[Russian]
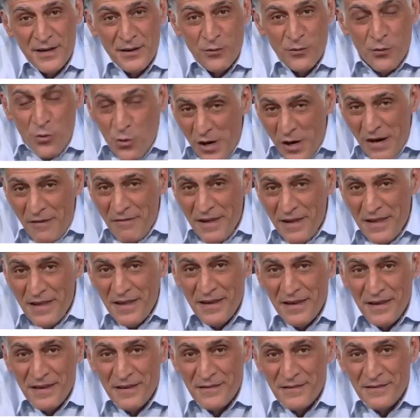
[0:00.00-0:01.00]

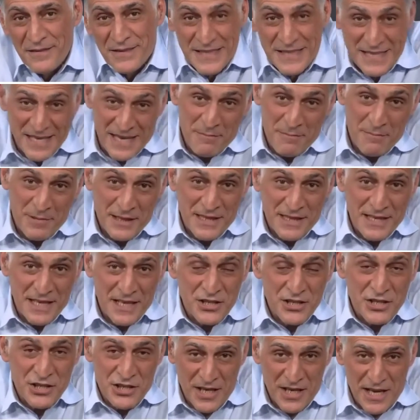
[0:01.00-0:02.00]
уровень
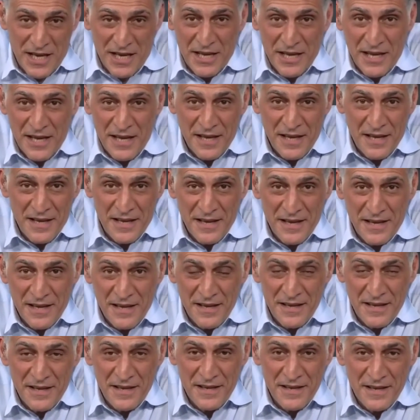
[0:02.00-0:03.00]
взаимоотношений.
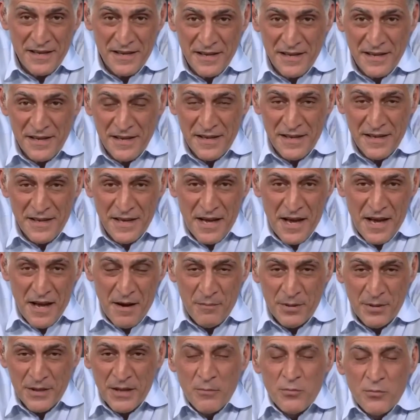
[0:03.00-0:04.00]

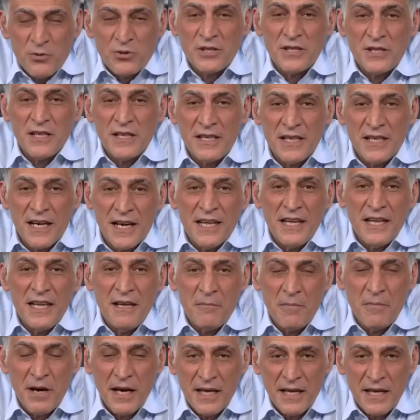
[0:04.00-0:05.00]
Потому что,
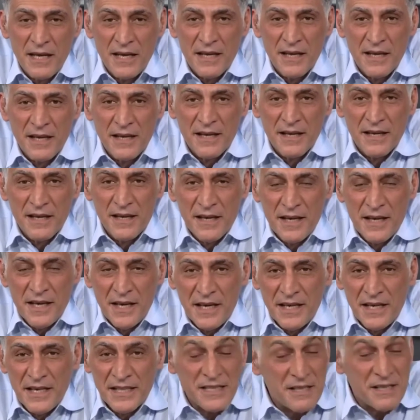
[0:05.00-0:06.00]
дорогие мои,
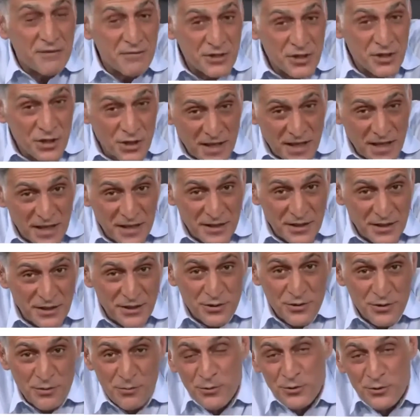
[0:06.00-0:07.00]
если вы считаете,
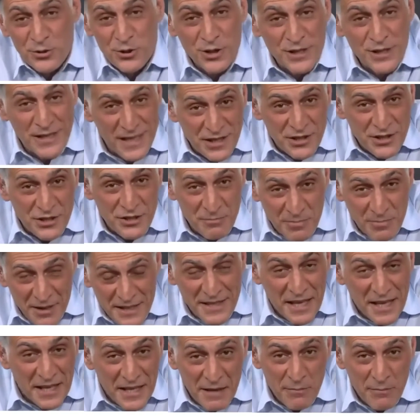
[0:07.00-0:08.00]
что можно дальше
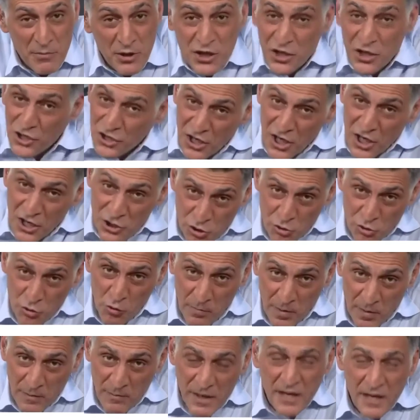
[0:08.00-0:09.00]
быть такими
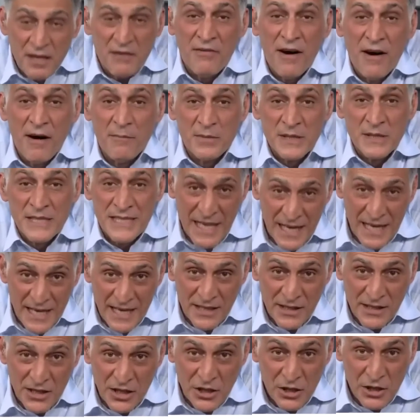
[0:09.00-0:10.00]
хитрожопами, и вам за
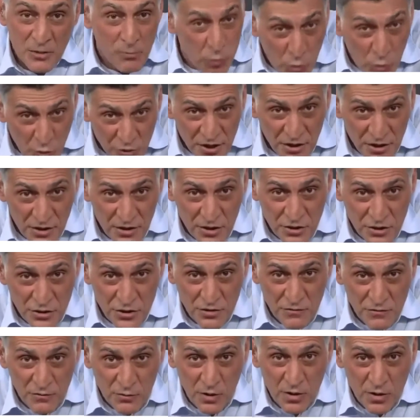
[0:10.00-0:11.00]
это не будет
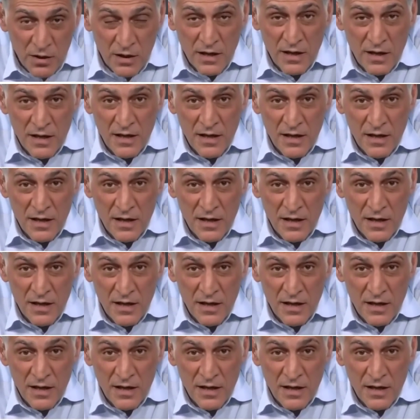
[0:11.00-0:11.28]
ничего,